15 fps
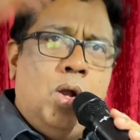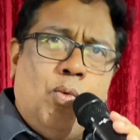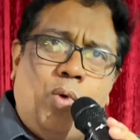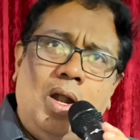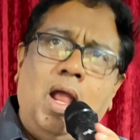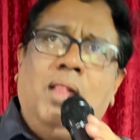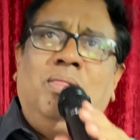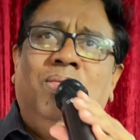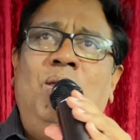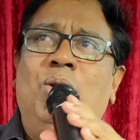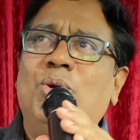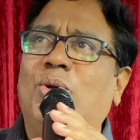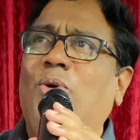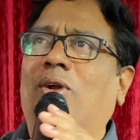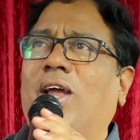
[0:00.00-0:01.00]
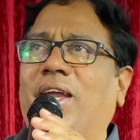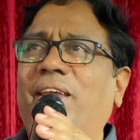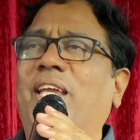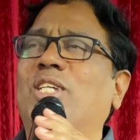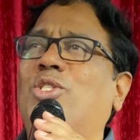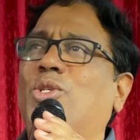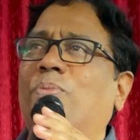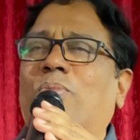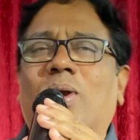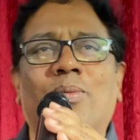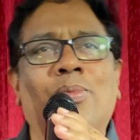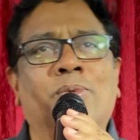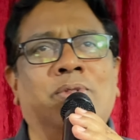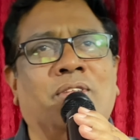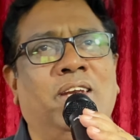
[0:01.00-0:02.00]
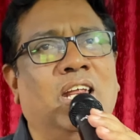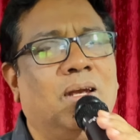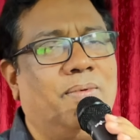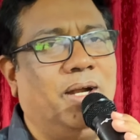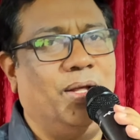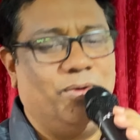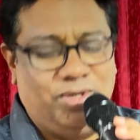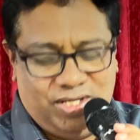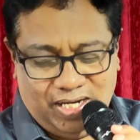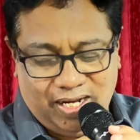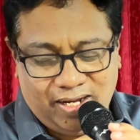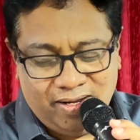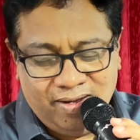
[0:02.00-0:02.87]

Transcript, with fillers: వాళ్ళందరూ కూడా యేసు ప్రభు ముందు నిలబడి ఉంటే